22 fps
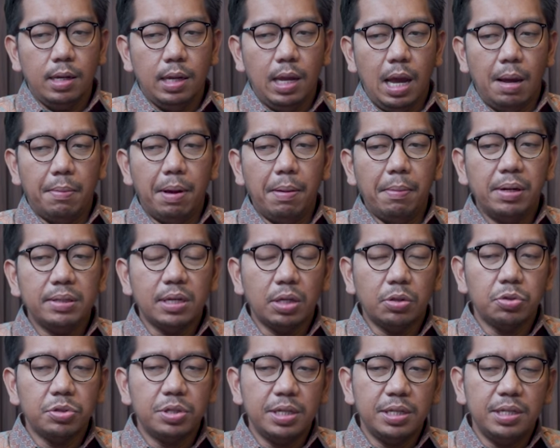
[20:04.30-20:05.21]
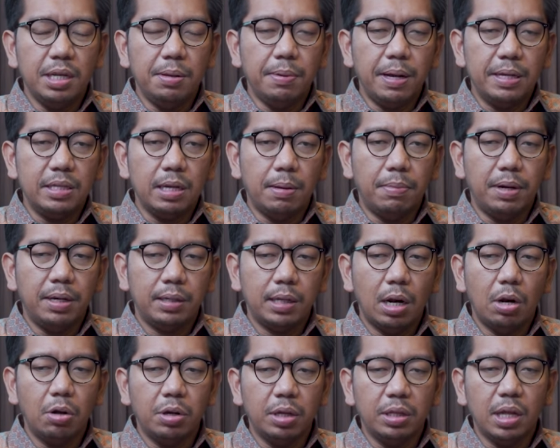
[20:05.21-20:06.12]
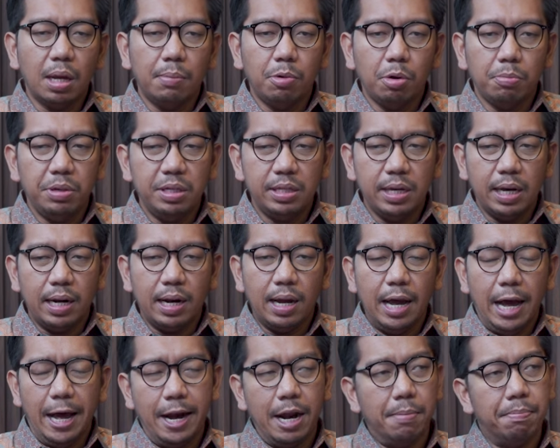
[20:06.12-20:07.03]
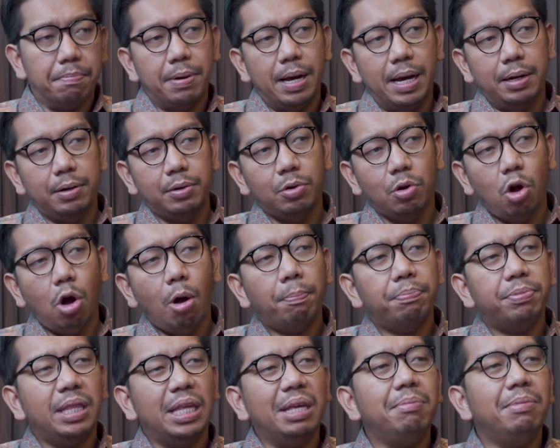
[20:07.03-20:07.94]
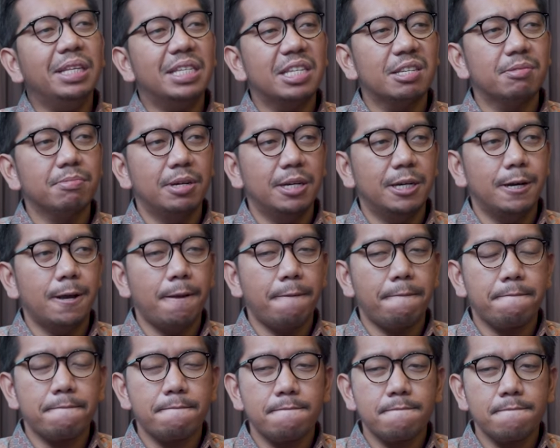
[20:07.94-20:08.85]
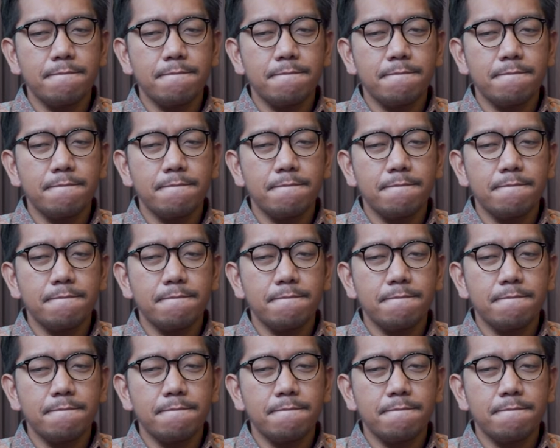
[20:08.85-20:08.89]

Ya, memang satu sisi Pak Samad, kalau kita mau bicara harapan, optimisme, iya.